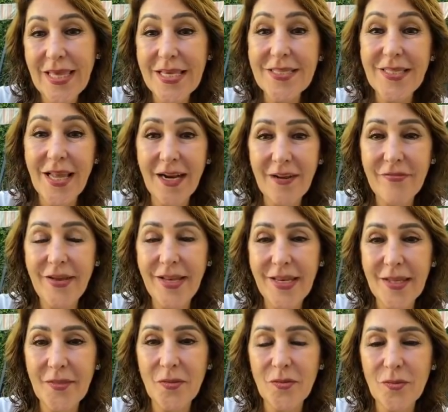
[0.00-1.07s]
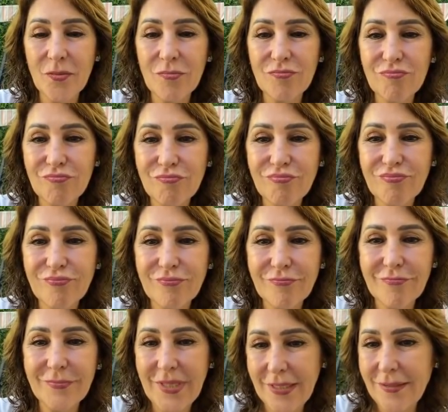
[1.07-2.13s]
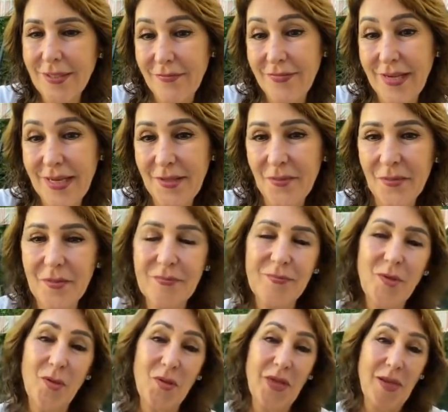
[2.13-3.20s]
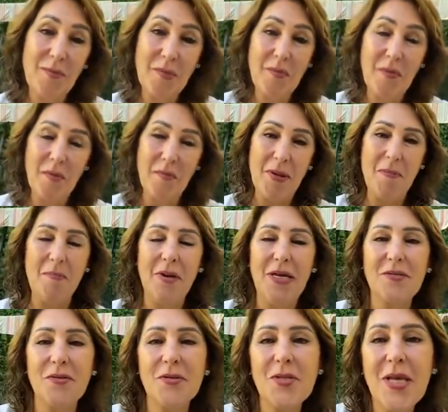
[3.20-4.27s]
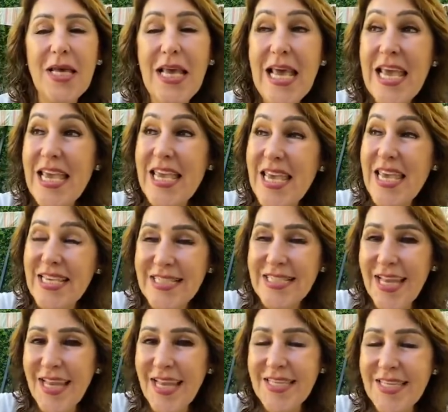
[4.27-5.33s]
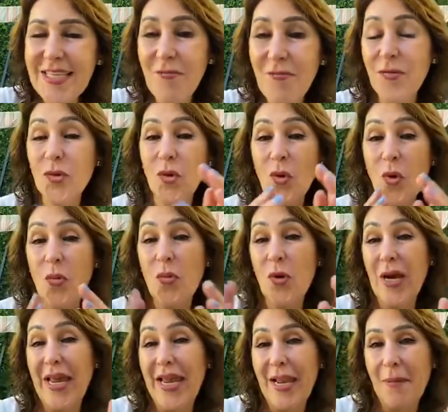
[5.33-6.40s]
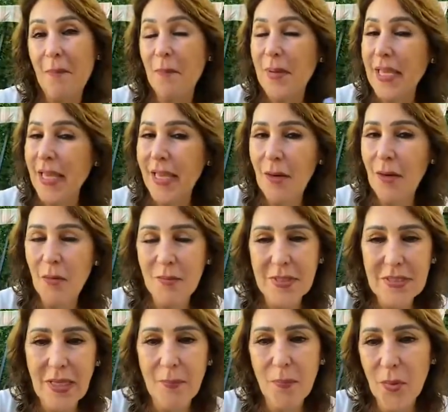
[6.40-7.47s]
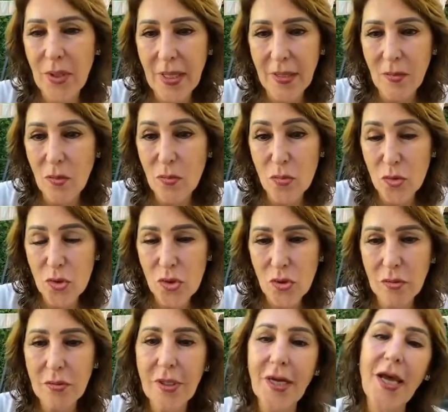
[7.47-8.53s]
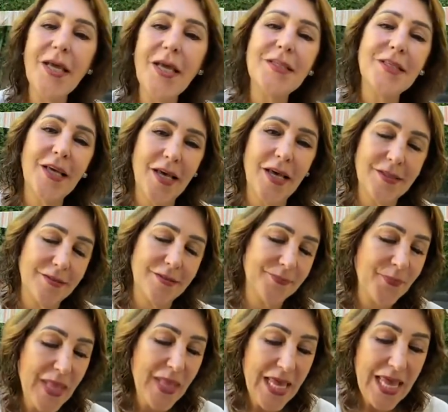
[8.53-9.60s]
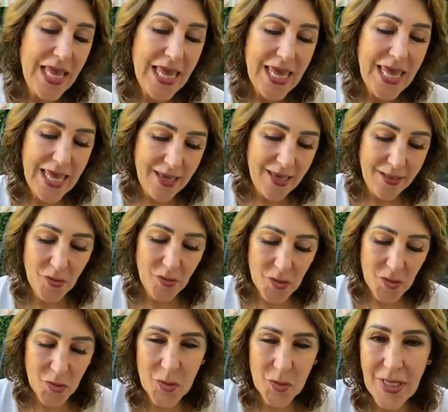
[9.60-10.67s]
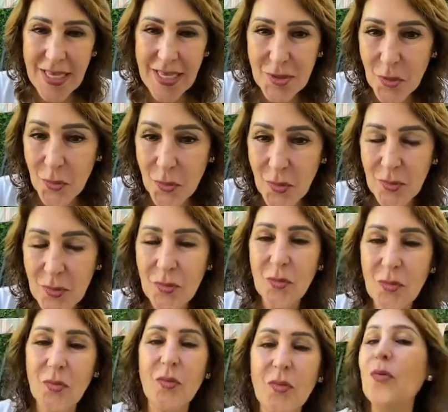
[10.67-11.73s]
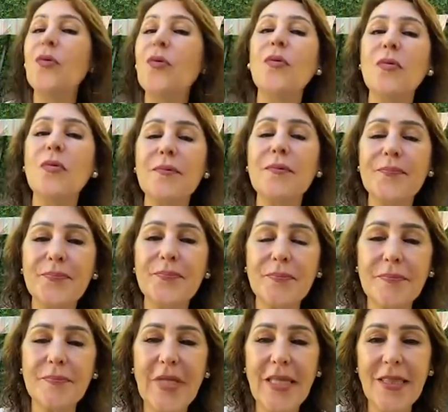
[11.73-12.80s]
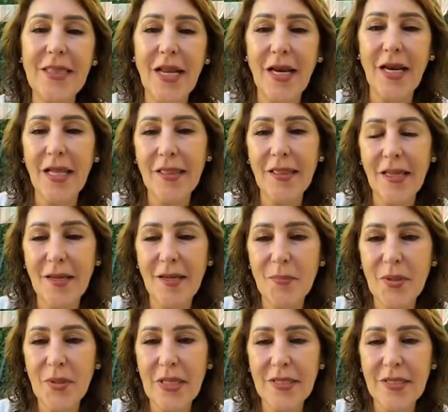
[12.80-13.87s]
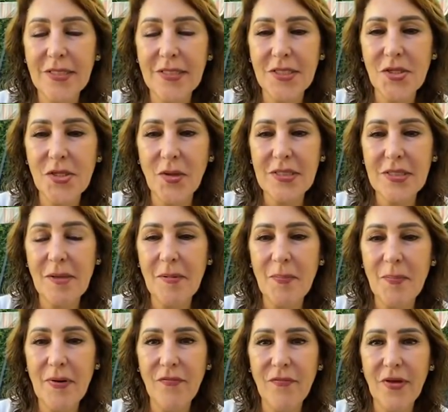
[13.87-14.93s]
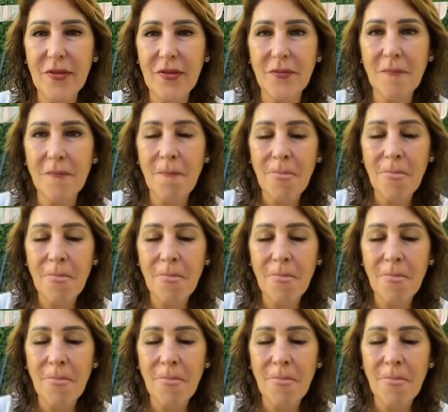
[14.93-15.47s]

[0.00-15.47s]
y está Rafaelito. ¿Ven? Rafaelito, lo trae mi mamá en brazos. Y esa es la foto como que la amplié lo más que pude, no mucho, gracias. Eh, entonces es tu, tu internet, nena, porque dice Chio que se ve perfecto.